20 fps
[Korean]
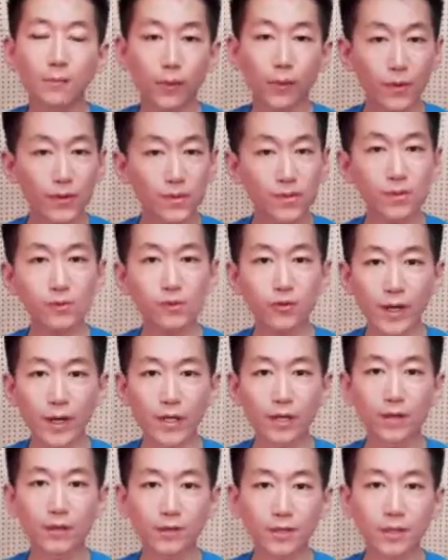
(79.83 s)
퍼스널
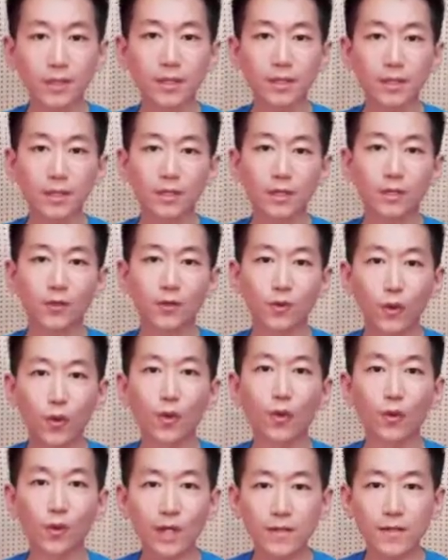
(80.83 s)
트레이너를
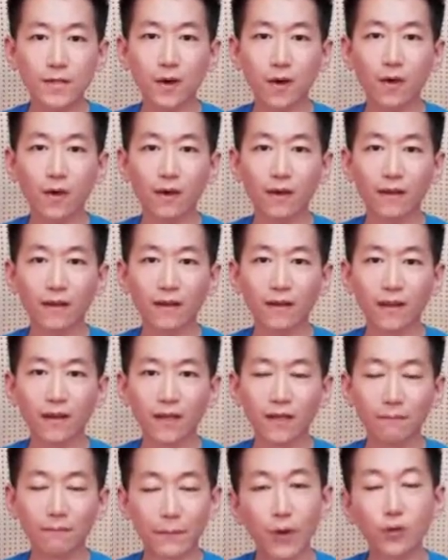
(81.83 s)
고용을 해서
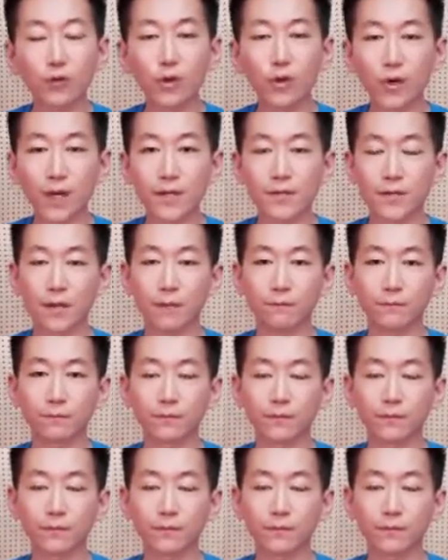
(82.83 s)
배우는 거겠죠.